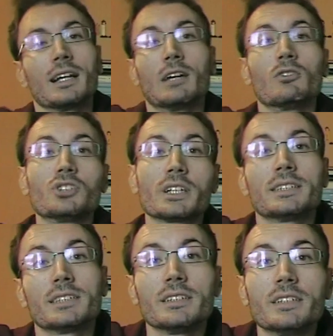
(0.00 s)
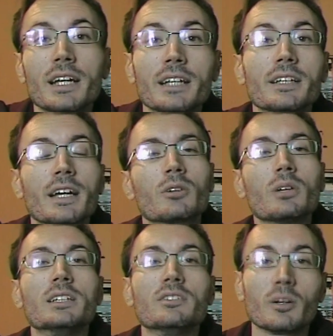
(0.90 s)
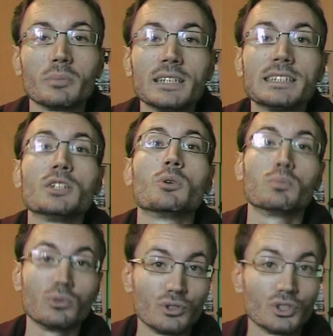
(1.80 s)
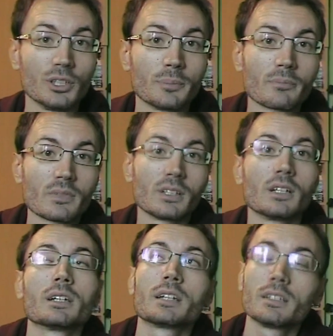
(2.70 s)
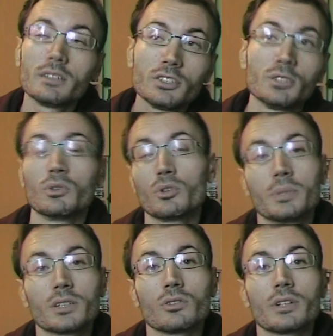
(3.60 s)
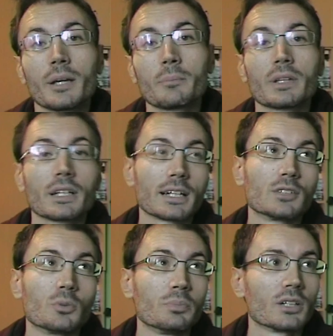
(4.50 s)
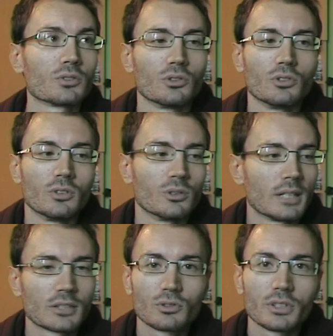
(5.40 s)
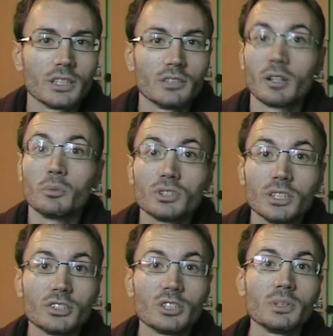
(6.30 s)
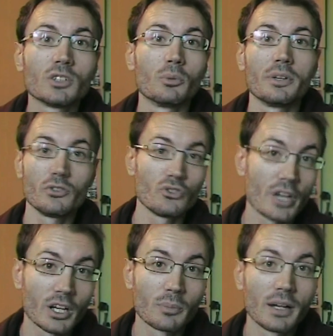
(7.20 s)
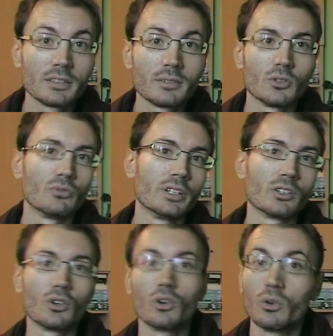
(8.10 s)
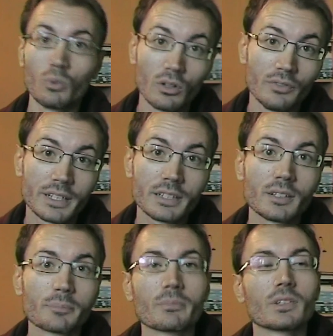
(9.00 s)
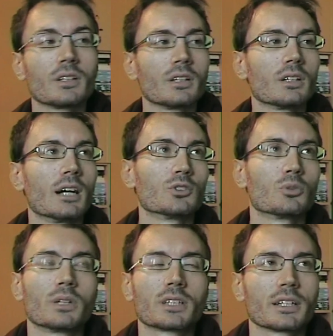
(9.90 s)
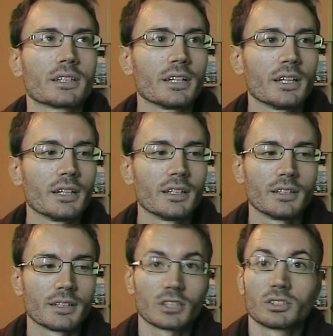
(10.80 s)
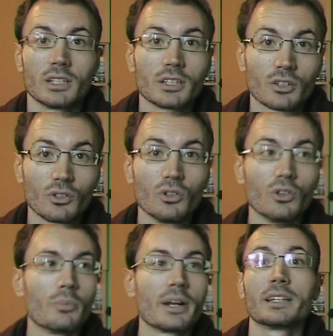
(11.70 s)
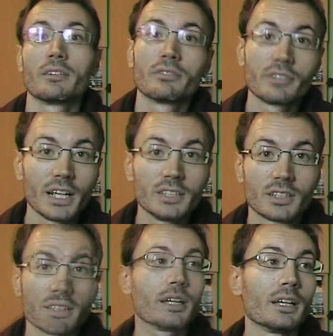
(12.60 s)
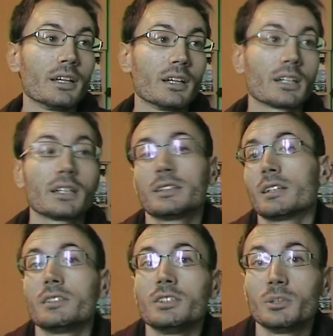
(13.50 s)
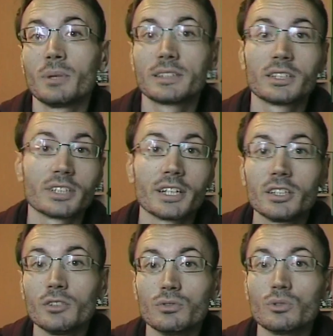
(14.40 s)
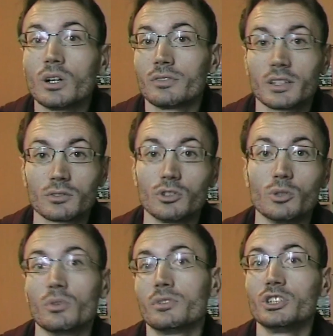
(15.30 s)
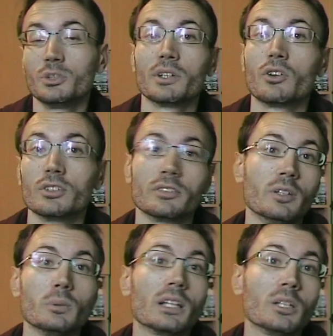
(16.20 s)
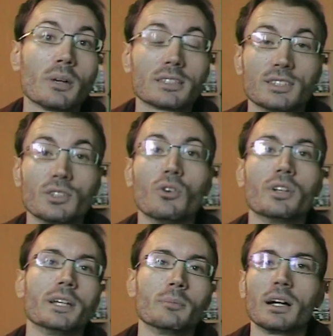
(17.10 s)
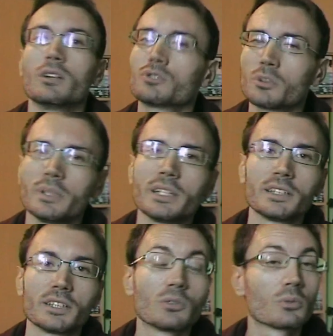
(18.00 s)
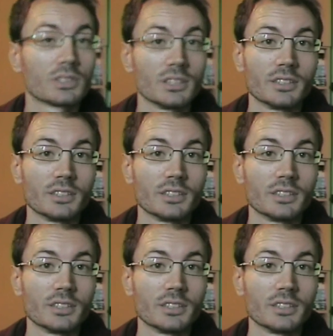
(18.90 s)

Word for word: La voce che sentirete è quella di Fabrizio Pucci, grandissimo doppiatore che ha doppiato attori famosissimi come Hugh Jackman, ovvero Wolverine, ha doppiato anche Russell Crowe, Brendan Fraser e anche in tantissime altre serie tv ha fatto moltissime cose, film d'animazione, ma lo scoprirete con questa